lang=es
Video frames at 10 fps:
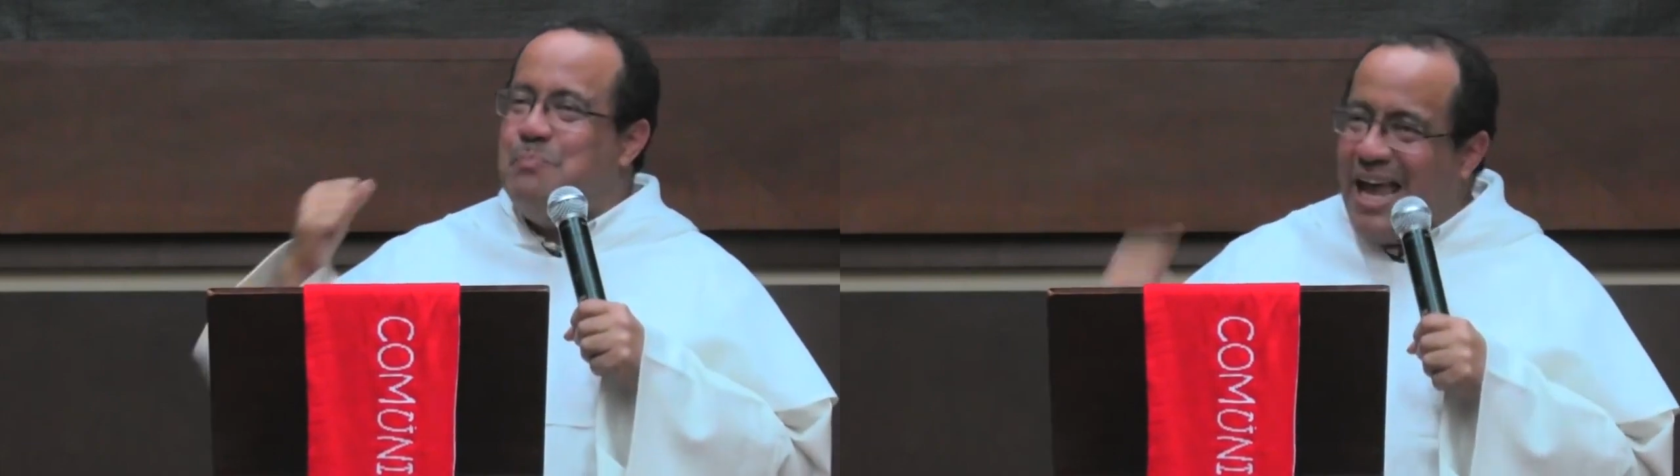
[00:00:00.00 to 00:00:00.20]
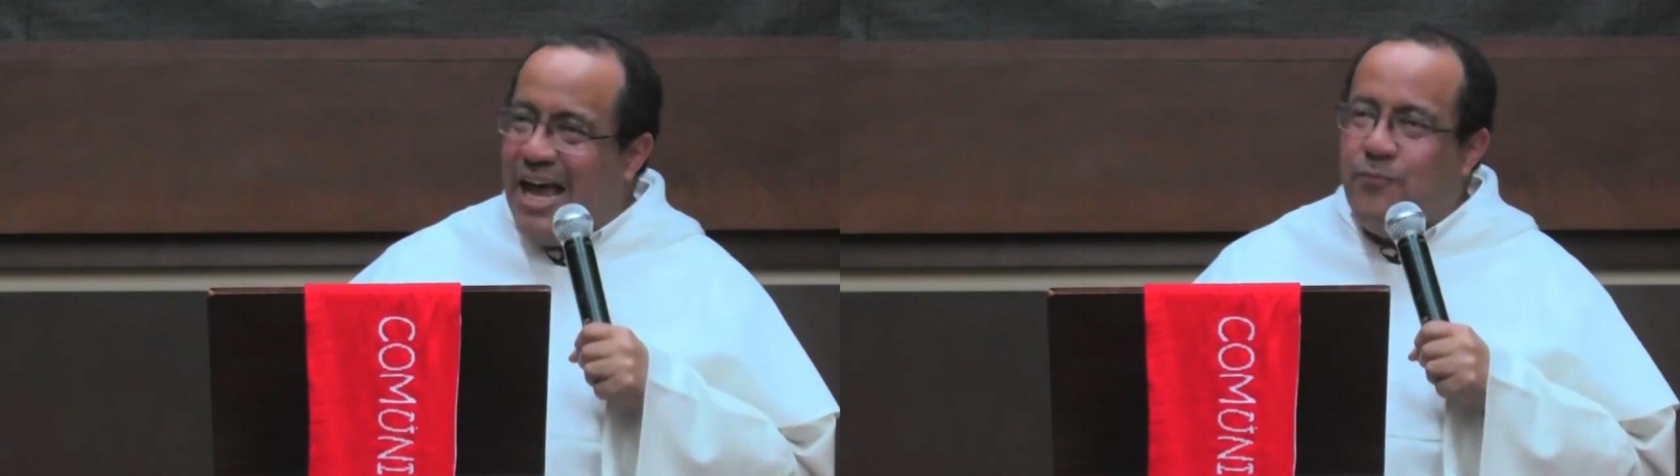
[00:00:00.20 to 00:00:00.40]

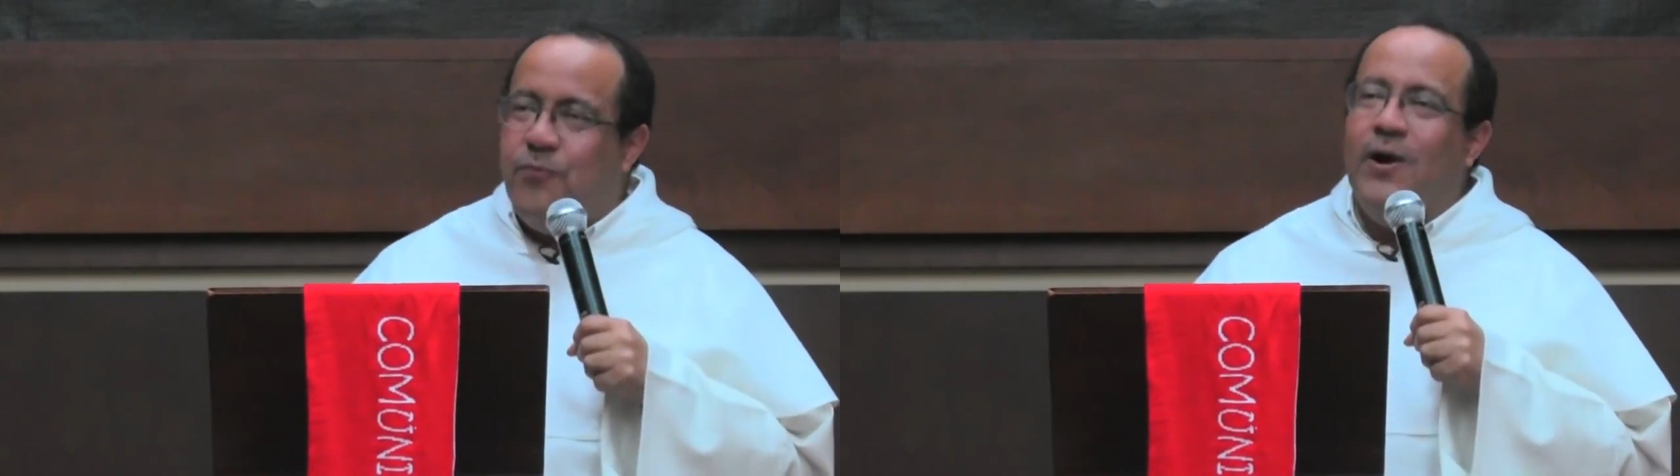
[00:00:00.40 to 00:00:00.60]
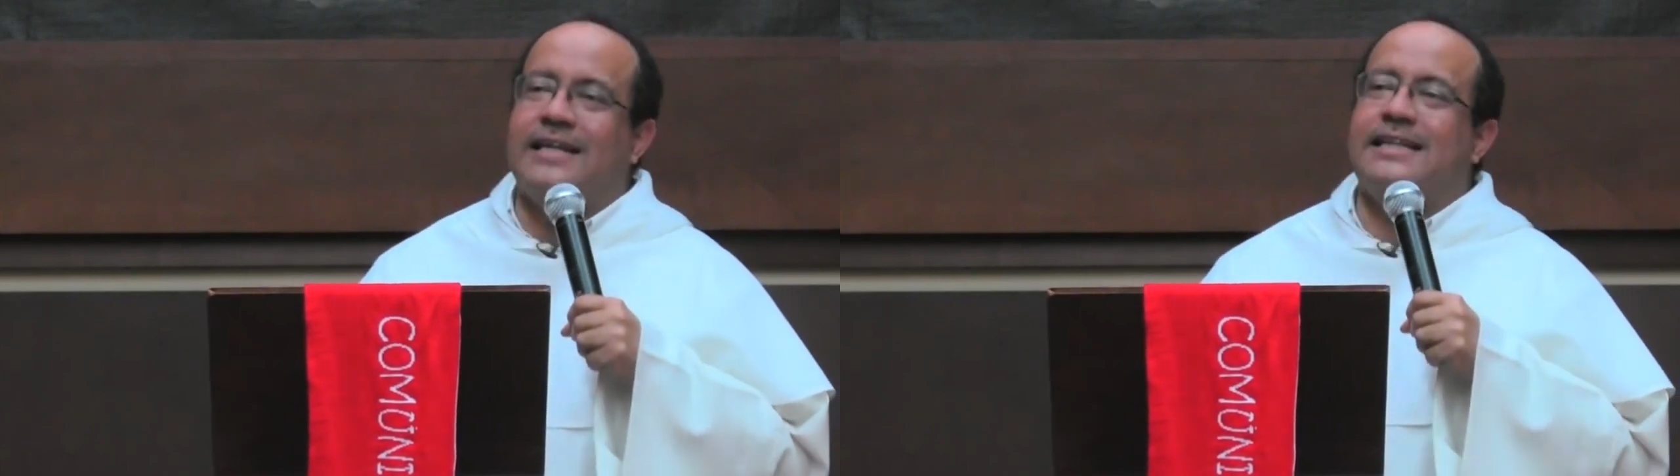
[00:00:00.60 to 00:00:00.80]
bien
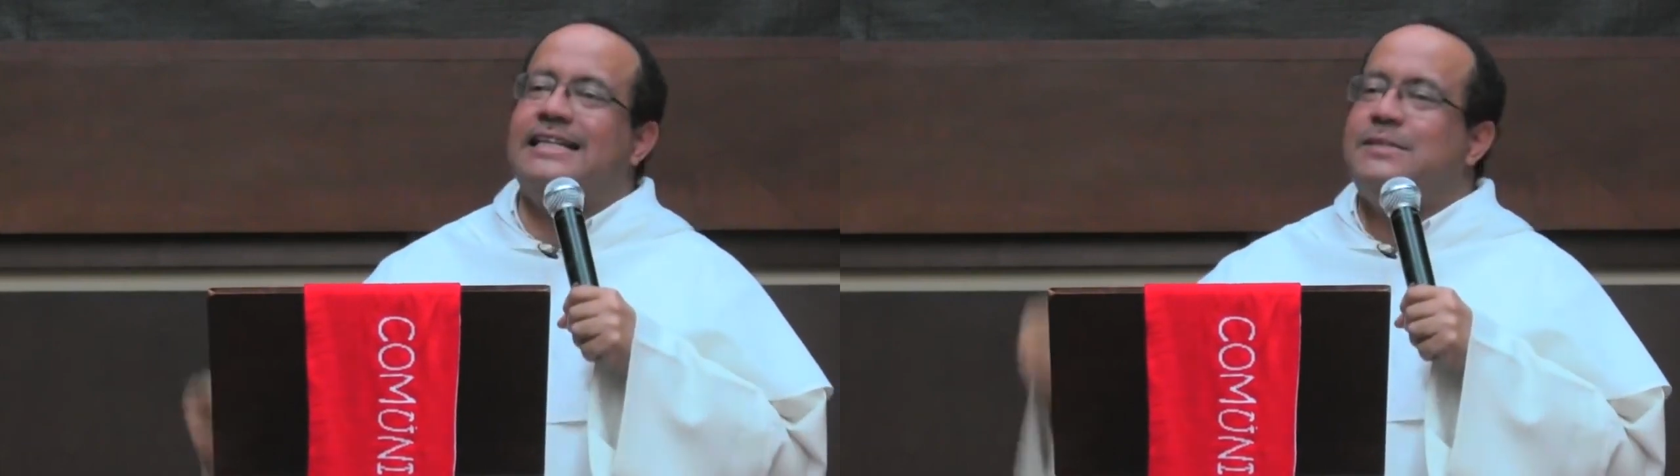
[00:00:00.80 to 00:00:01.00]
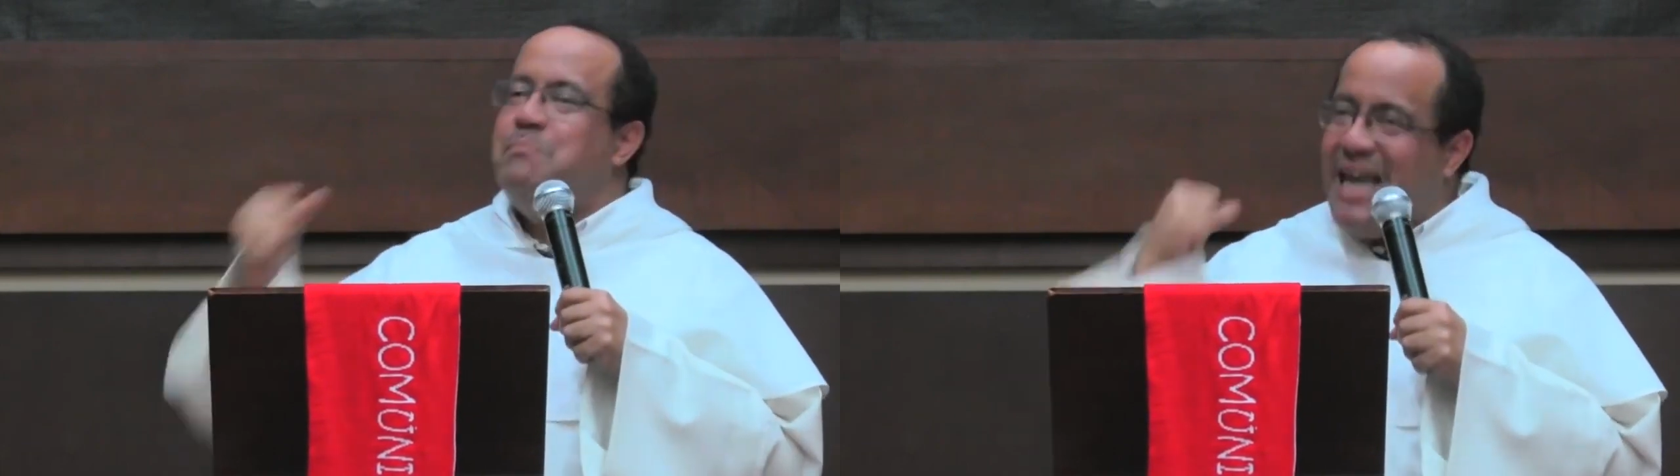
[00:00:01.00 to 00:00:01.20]

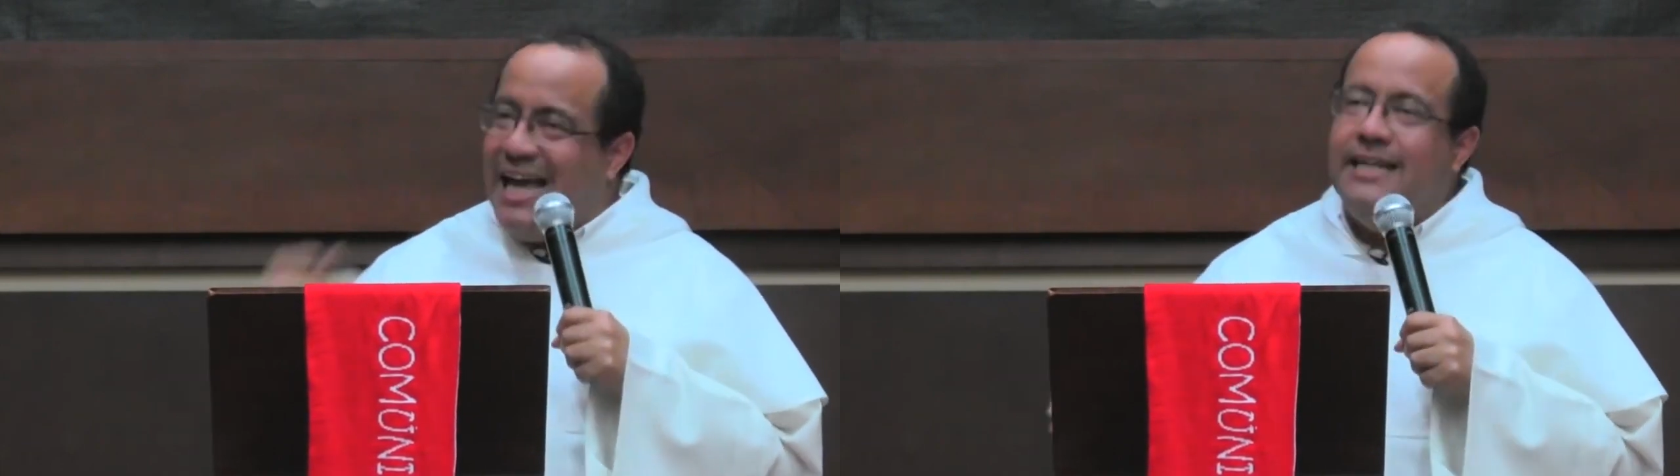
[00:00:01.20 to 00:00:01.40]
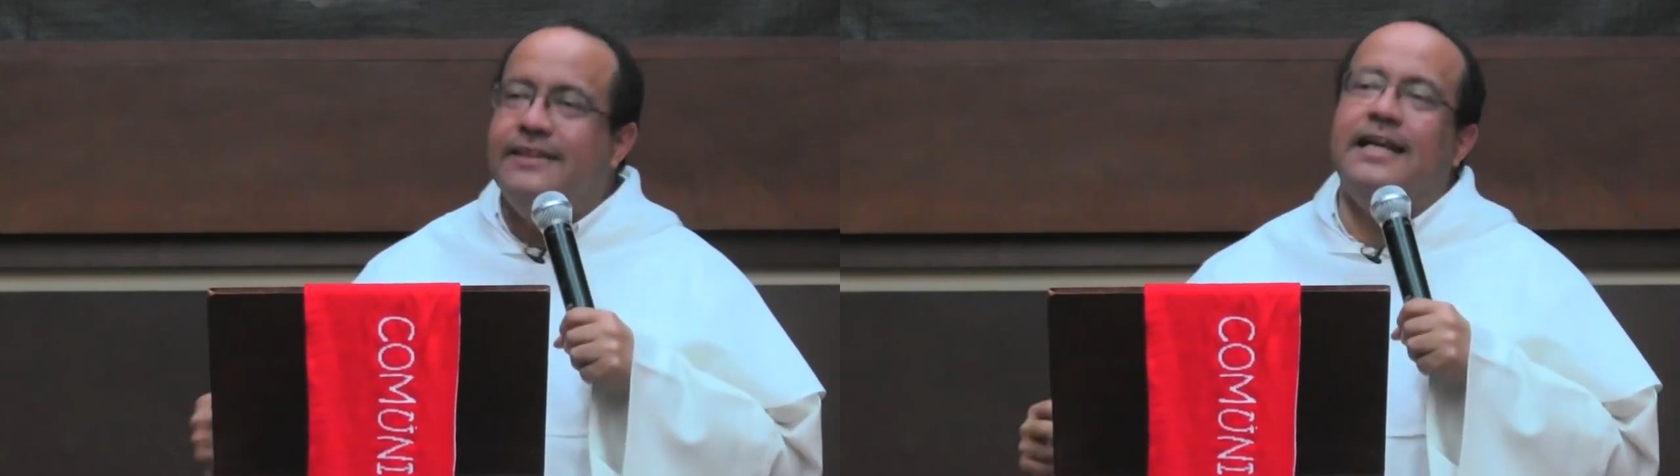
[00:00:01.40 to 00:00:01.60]
fuertes,
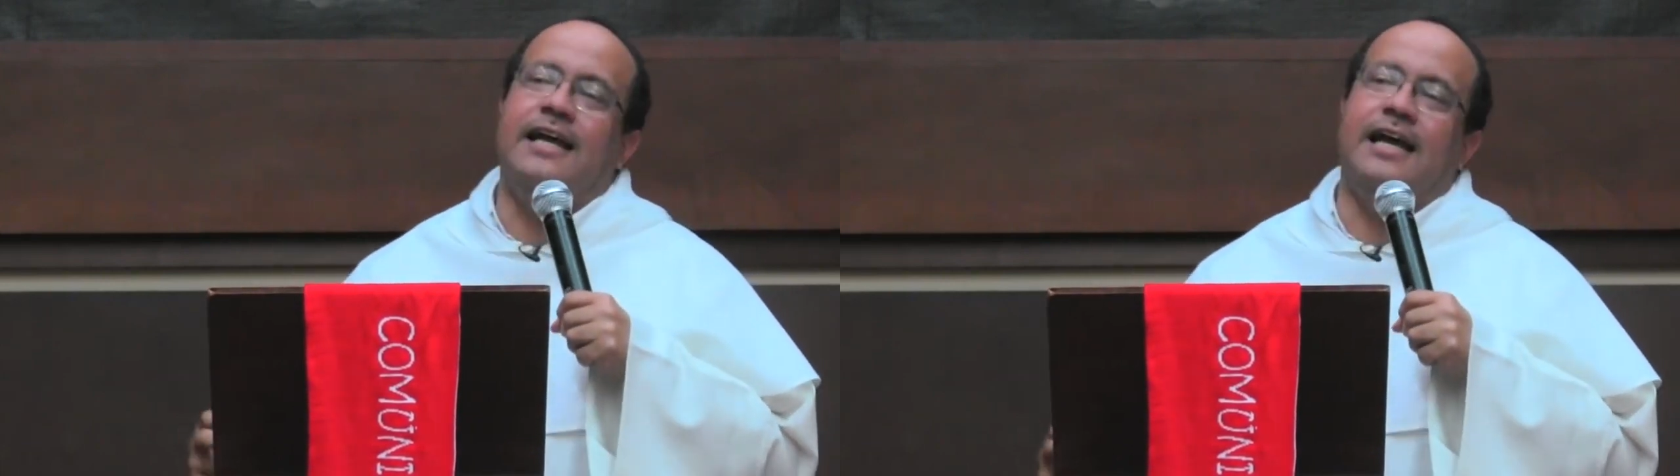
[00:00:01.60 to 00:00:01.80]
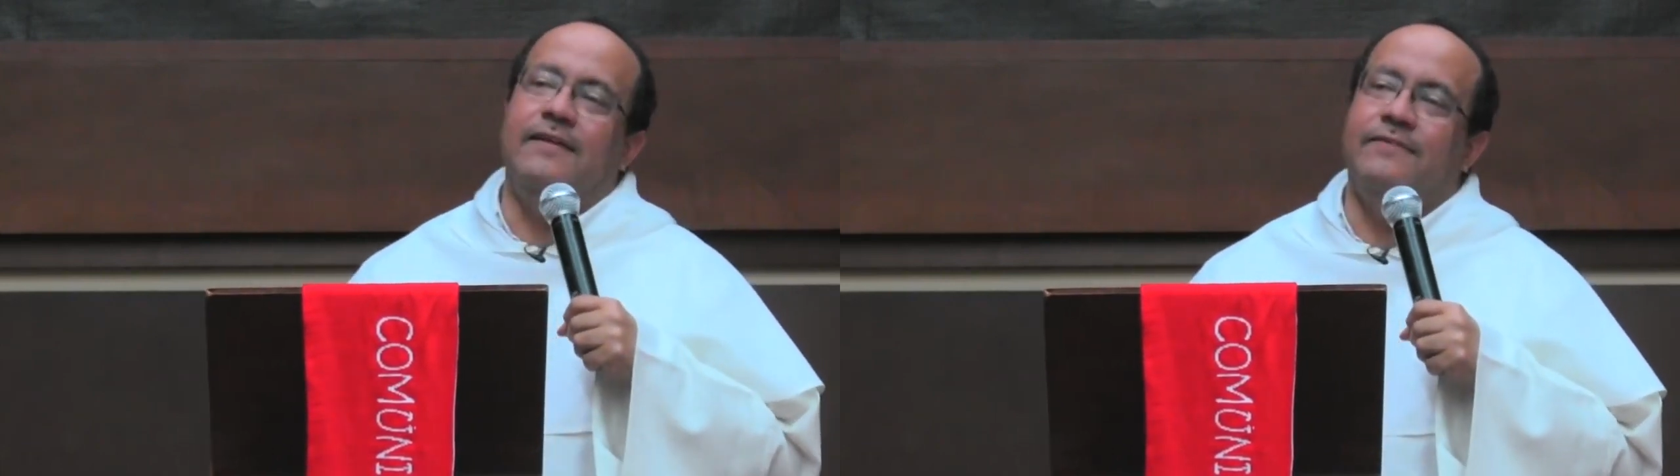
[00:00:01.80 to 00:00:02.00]
bien
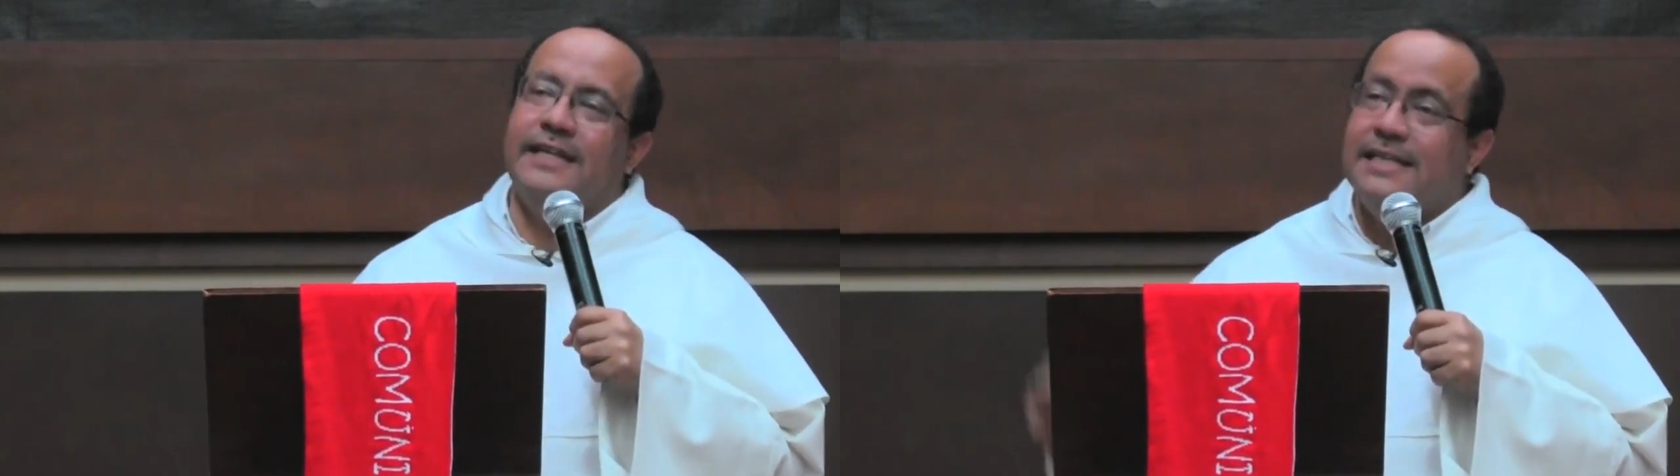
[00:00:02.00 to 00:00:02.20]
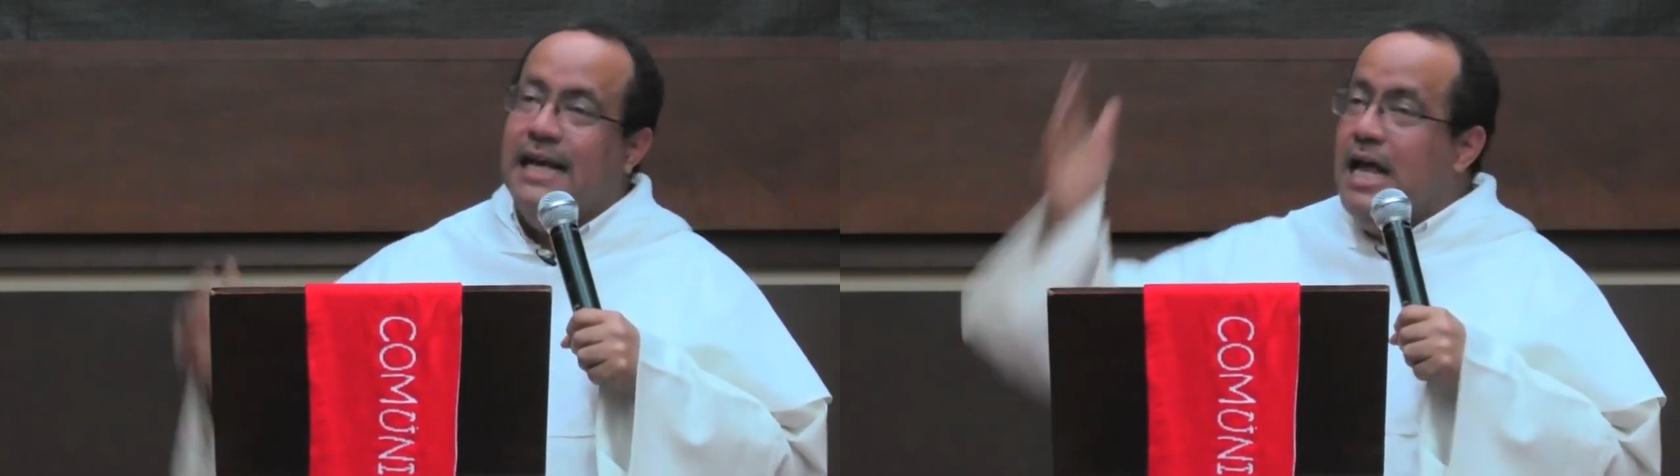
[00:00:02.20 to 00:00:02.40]
inteligentes,